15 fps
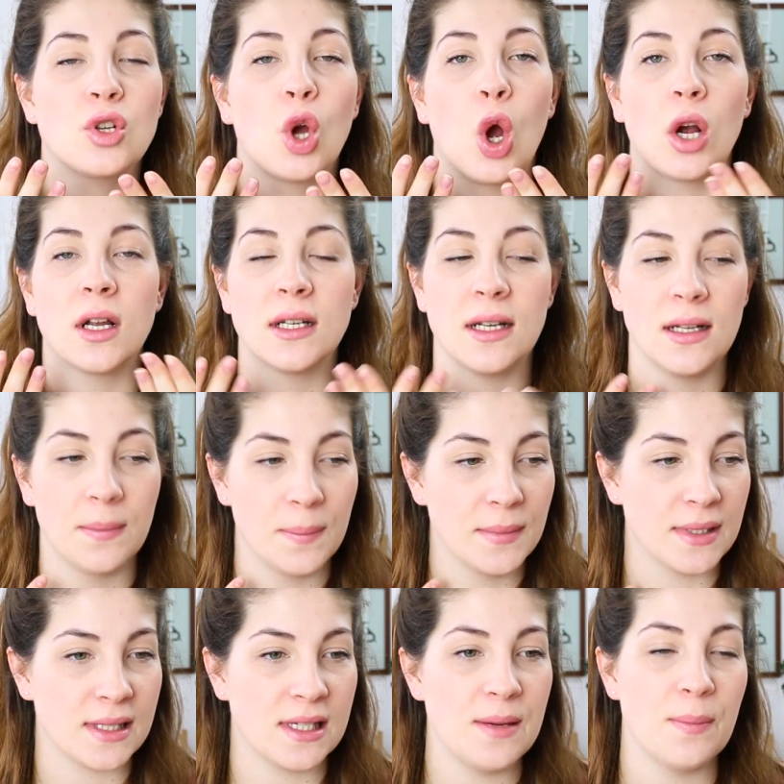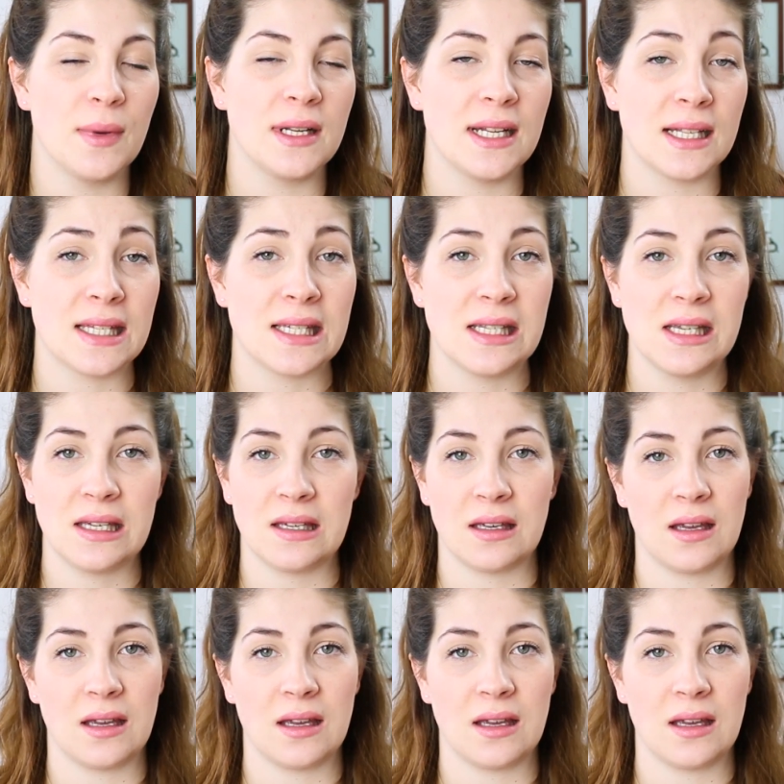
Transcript: trockene Lippen, das sieht man jetzt nicht.